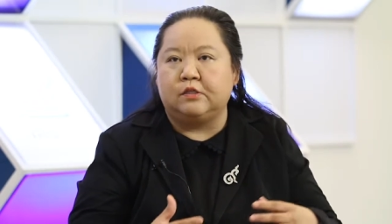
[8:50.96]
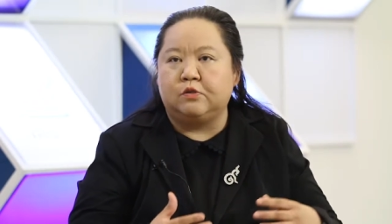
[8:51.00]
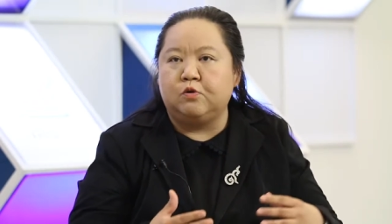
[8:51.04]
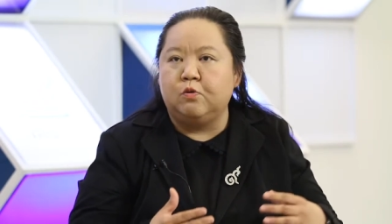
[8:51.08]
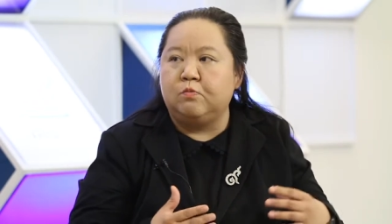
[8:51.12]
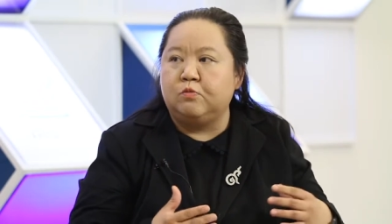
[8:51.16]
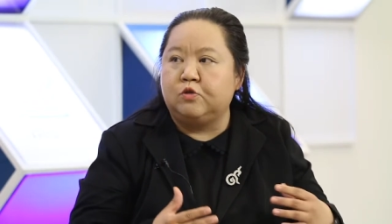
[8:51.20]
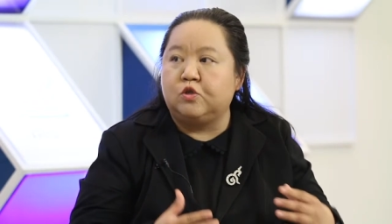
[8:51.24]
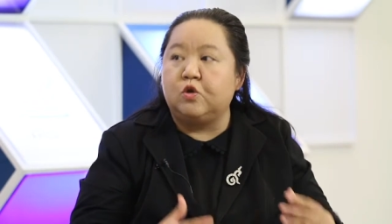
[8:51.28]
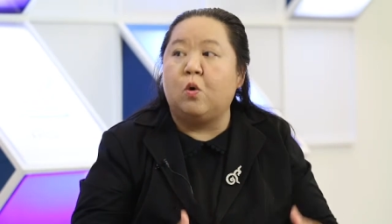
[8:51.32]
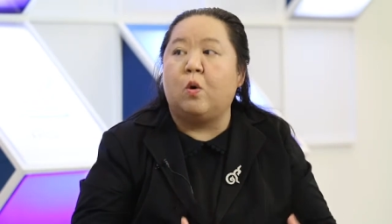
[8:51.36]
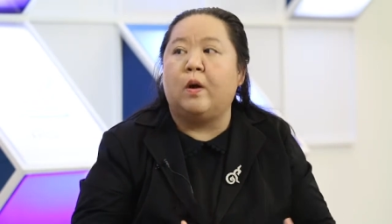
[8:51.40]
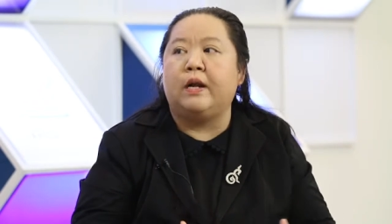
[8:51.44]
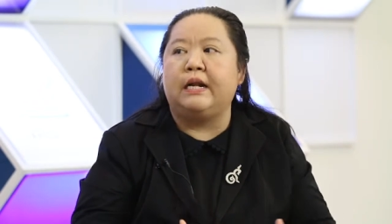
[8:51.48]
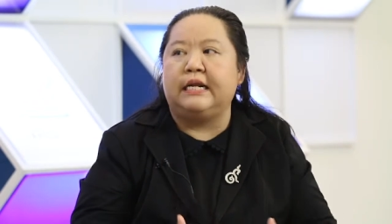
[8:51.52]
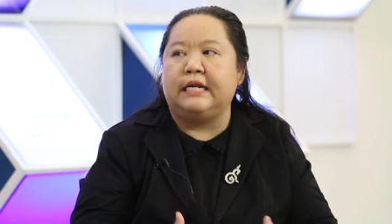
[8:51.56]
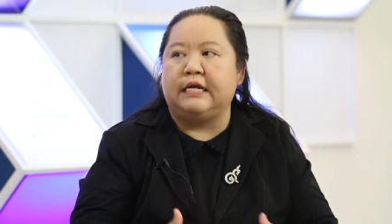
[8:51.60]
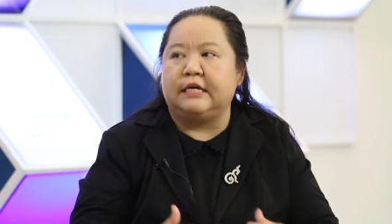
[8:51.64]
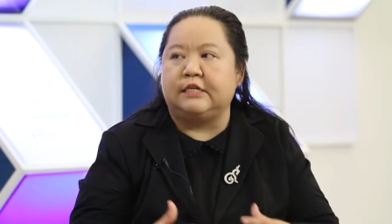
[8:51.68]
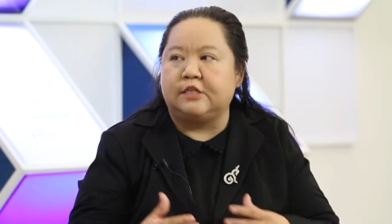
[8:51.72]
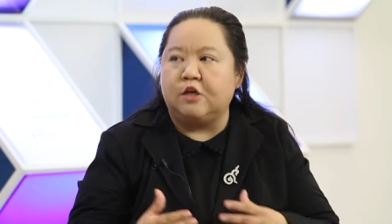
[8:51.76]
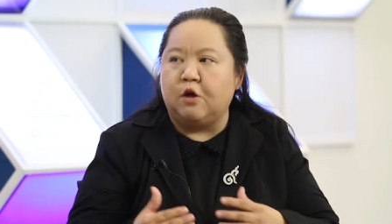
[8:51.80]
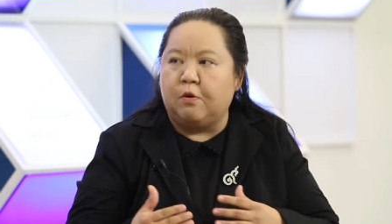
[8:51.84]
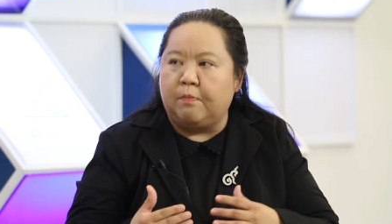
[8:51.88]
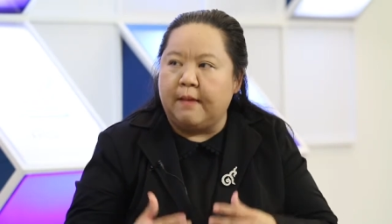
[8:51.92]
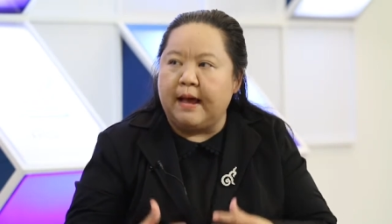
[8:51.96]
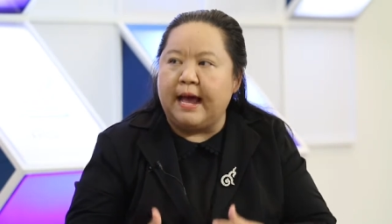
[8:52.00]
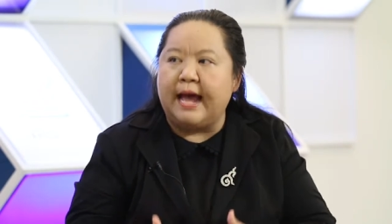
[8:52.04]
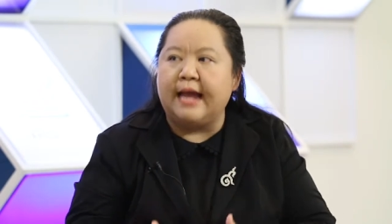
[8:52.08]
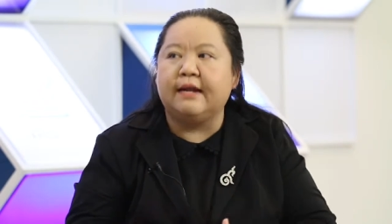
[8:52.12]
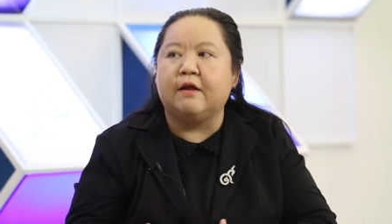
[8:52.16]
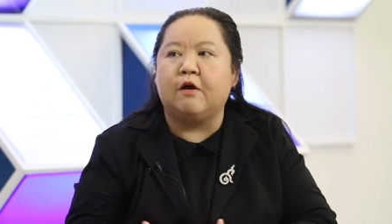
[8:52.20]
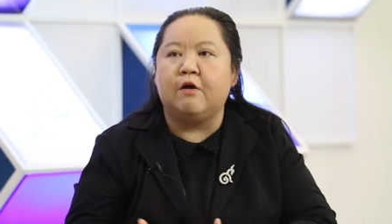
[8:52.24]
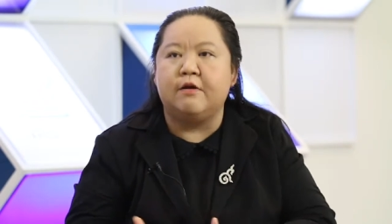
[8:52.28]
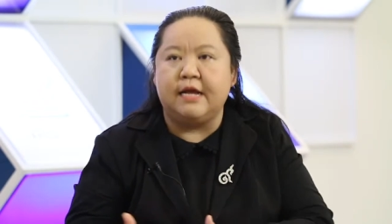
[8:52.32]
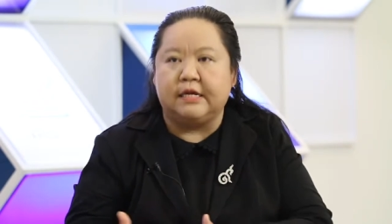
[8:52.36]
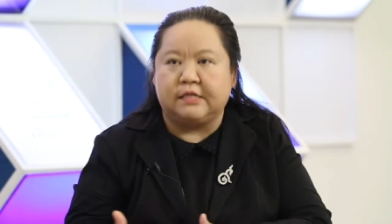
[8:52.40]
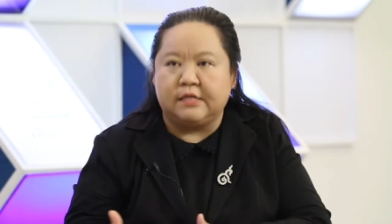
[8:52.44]
ชุมชนหรือชาวบ้าน
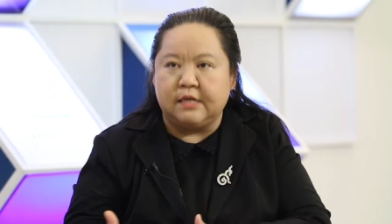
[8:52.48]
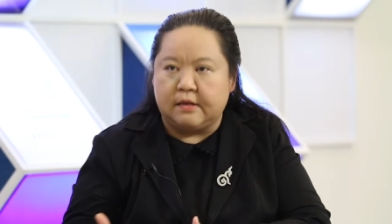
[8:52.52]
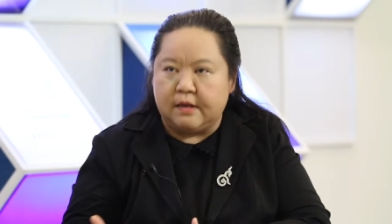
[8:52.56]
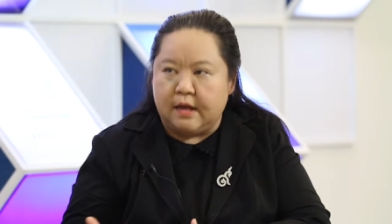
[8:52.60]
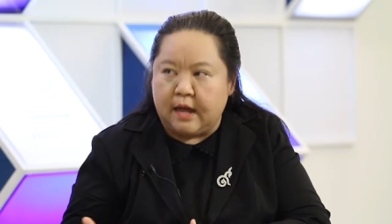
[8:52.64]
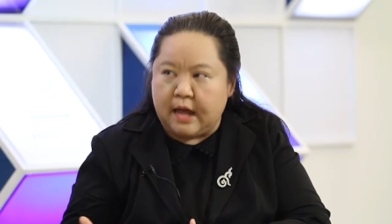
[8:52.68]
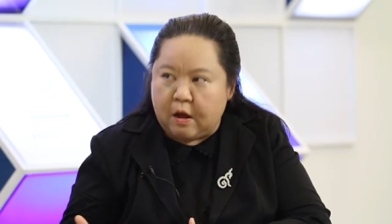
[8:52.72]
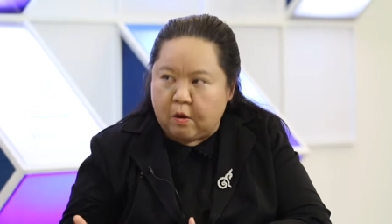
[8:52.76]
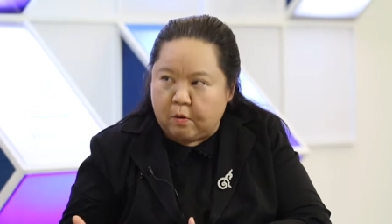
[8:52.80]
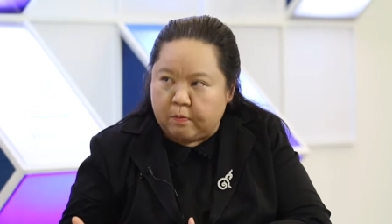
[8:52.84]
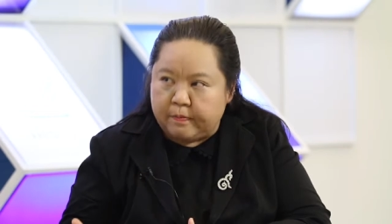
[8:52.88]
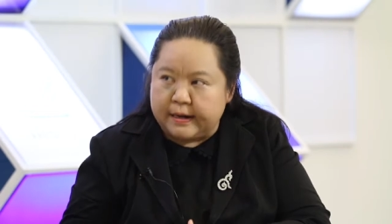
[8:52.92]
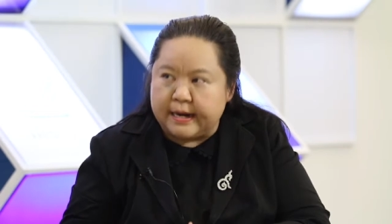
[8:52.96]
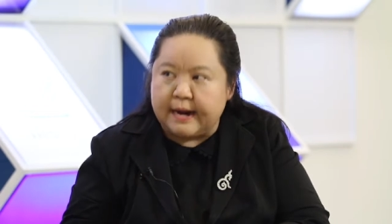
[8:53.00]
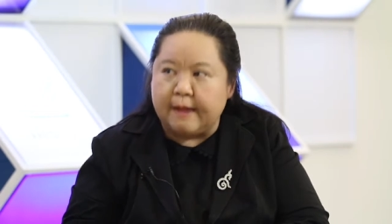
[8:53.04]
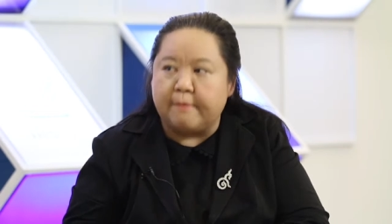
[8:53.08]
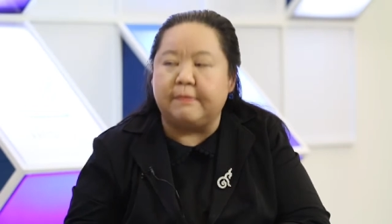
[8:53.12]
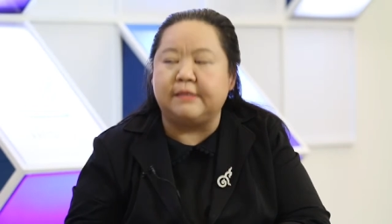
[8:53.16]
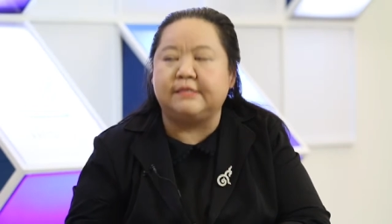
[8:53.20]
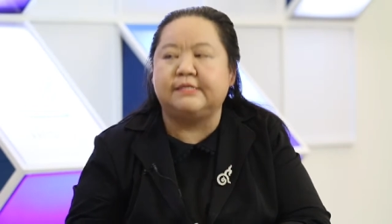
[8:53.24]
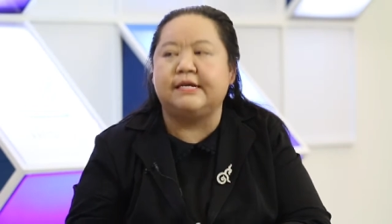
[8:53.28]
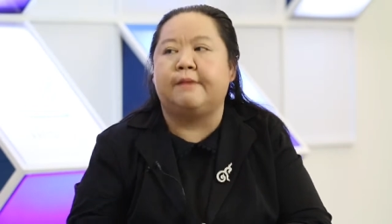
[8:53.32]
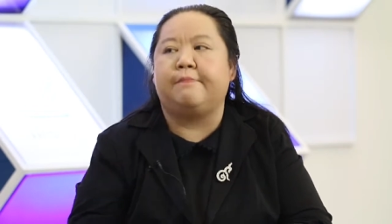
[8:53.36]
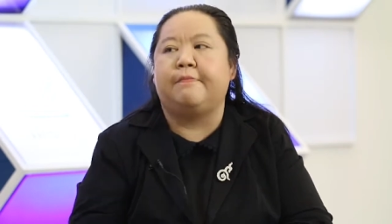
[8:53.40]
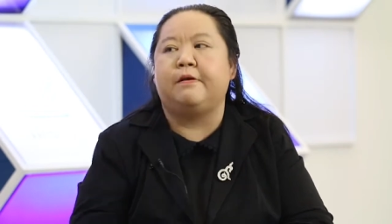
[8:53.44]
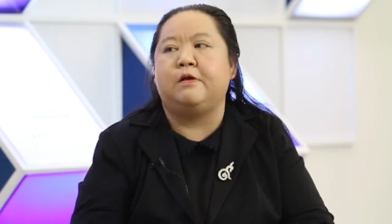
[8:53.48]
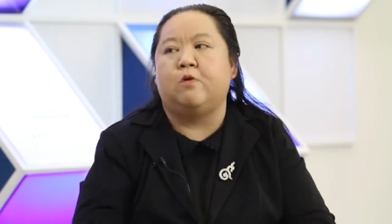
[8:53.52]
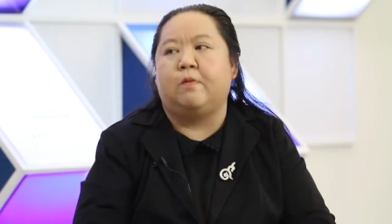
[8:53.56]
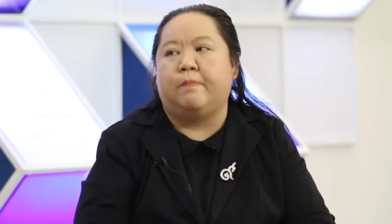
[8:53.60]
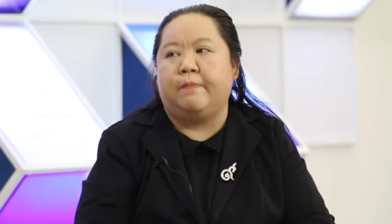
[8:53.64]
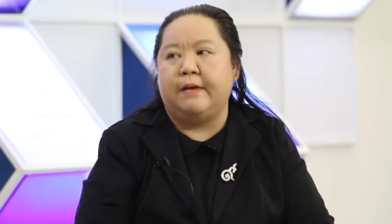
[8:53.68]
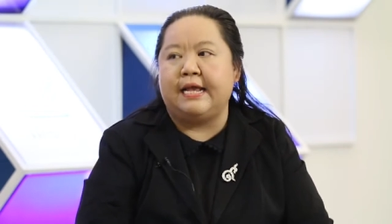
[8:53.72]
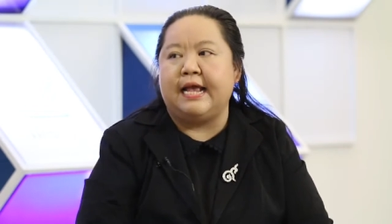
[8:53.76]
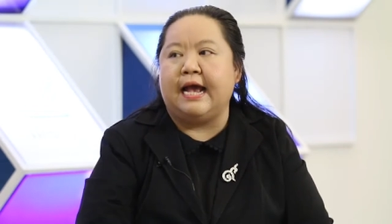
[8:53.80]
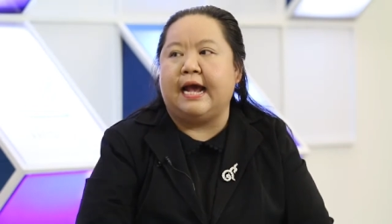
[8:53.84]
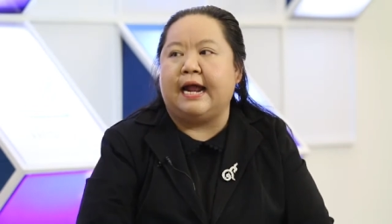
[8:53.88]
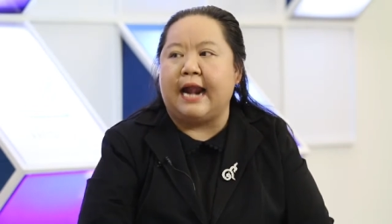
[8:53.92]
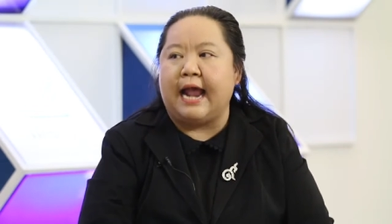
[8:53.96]
เขาอยากจะเอาไปนำไปใช้ประโยชน์
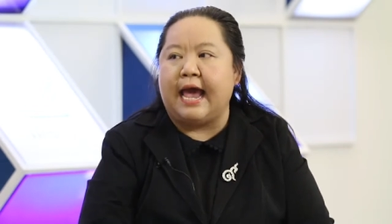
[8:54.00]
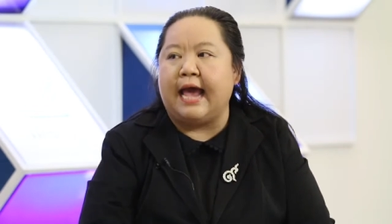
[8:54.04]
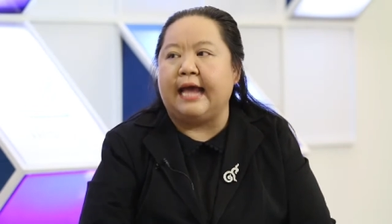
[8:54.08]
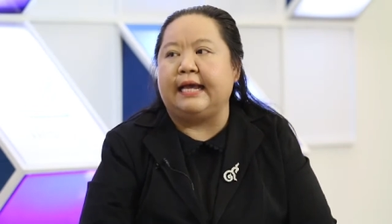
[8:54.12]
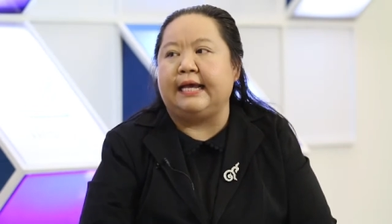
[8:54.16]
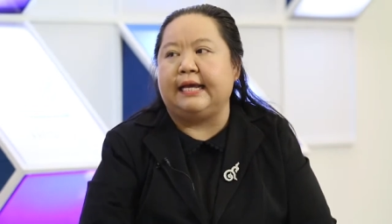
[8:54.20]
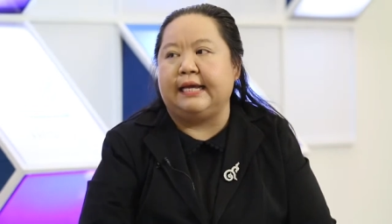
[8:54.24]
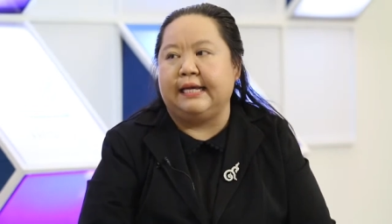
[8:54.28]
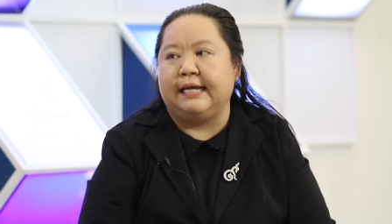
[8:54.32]
เป็นอย่างไร